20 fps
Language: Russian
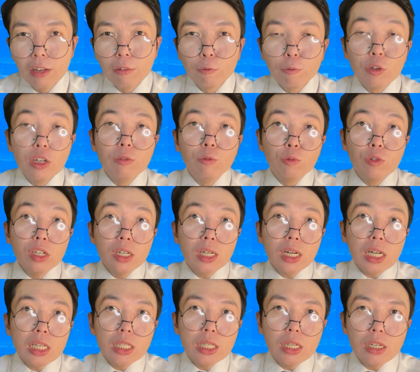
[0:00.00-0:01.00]
Вы
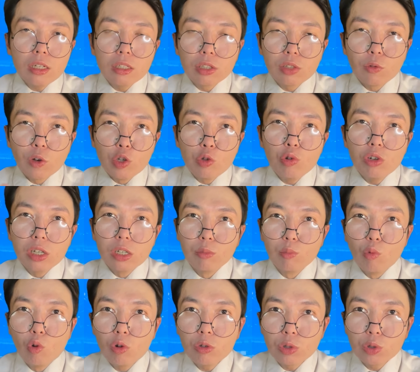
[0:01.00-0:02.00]
выразили свою
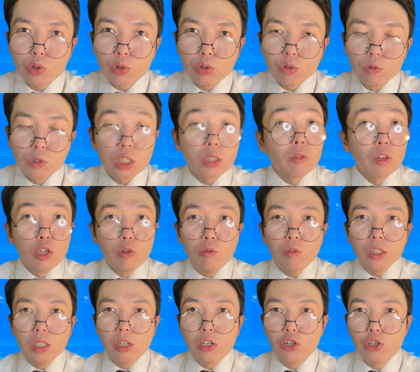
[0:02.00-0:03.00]
эмоцию, свое
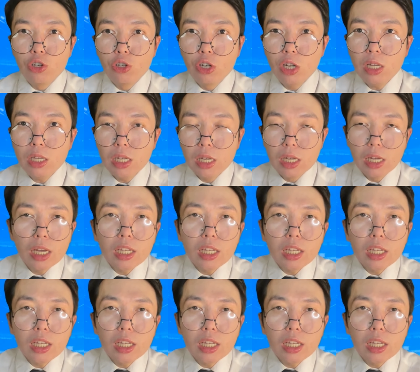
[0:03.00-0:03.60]
восхищение.